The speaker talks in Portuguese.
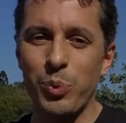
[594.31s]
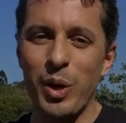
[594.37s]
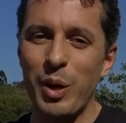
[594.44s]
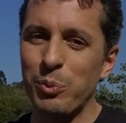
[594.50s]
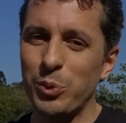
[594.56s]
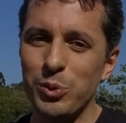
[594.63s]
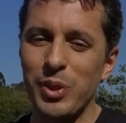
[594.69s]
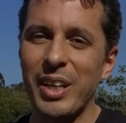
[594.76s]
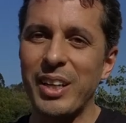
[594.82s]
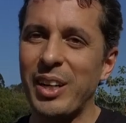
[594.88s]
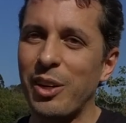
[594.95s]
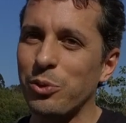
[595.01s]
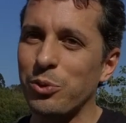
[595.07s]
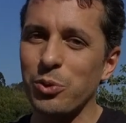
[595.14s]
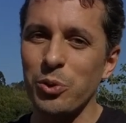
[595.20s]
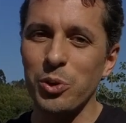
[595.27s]
Porra, é muito
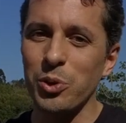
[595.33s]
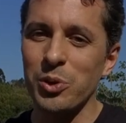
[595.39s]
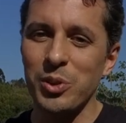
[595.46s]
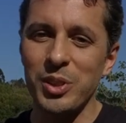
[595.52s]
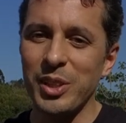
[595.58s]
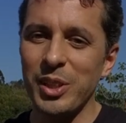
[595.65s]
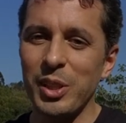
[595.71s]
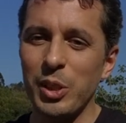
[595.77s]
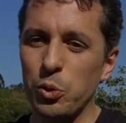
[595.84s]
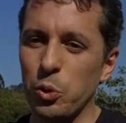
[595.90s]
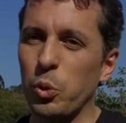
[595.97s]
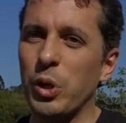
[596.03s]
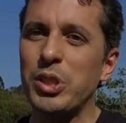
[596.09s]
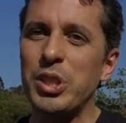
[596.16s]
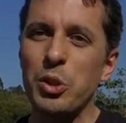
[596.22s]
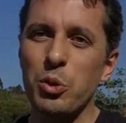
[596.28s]
legal. Tô... Uhum tô
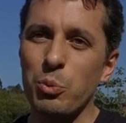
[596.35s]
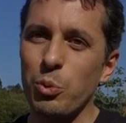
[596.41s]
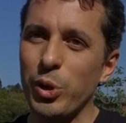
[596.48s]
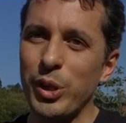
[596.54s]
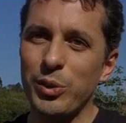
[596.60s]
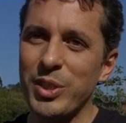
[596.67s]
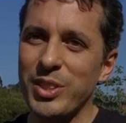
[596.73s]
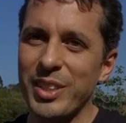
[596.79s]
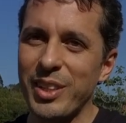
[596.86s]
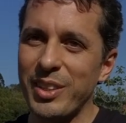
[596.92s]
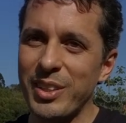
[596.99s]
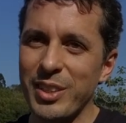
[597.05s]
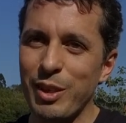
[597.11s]
curtindo muito essa,